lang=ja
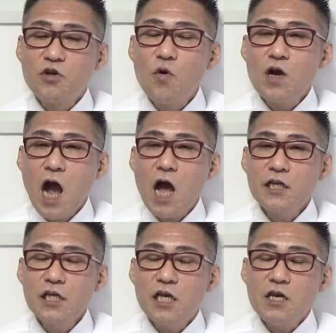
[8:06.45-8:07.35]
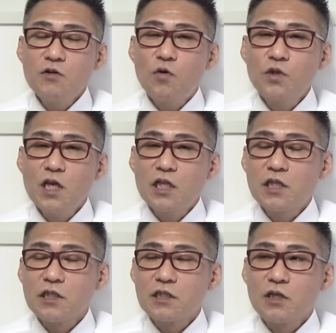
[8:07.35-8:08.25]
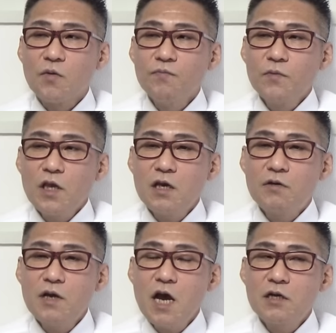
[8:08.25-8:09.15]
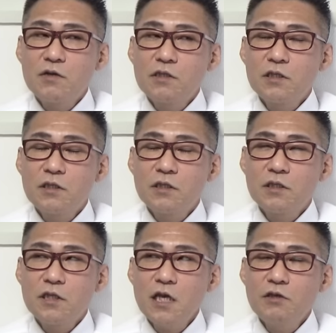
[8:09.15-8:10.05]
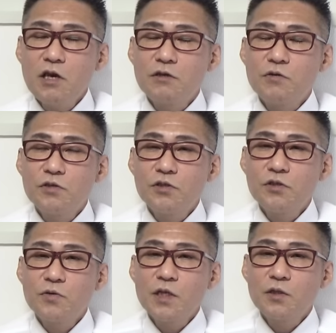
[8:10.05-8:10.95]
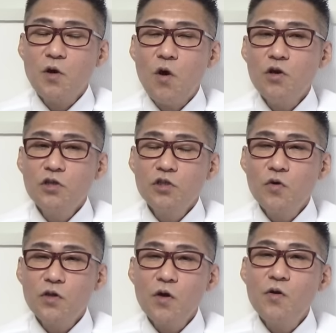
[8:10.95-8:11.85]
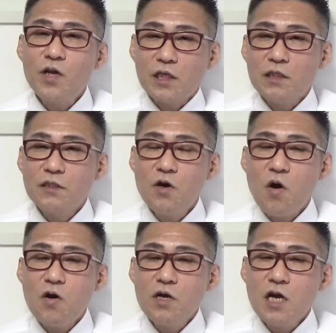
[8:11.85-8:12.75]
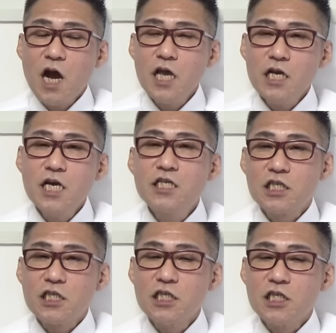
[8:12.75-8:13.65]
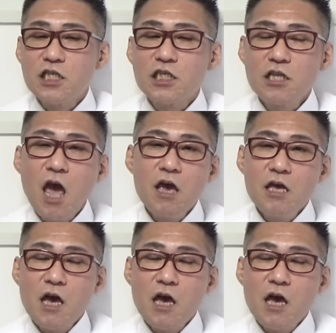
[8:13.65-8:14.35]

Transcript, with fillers: 1日に固定だったんですけど、えー、これあの、1964年の東京五輪の開会式ですね。